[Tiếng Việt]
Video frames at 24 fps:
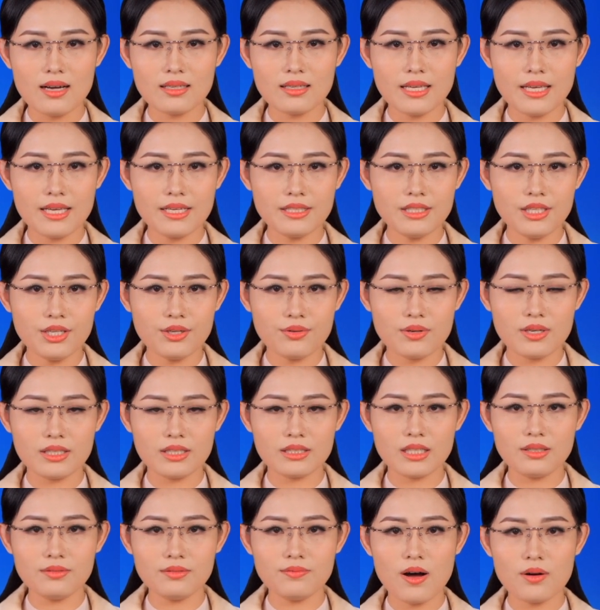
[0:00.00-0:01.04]
khiến nhiều người
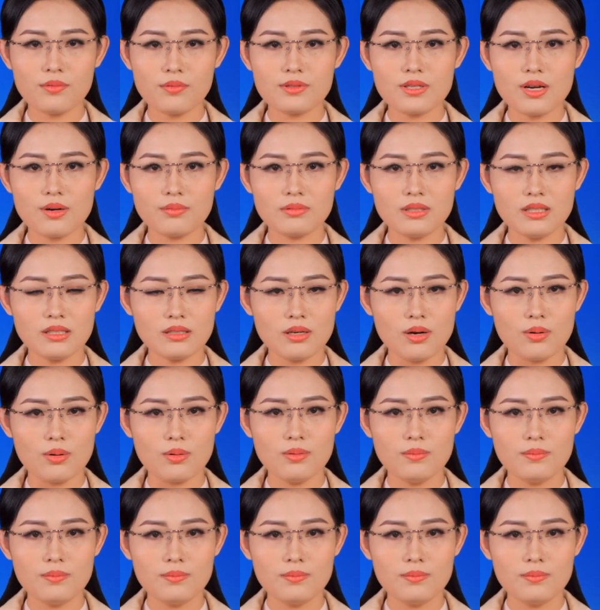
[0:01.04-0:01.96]
tử vong trong nước lũ.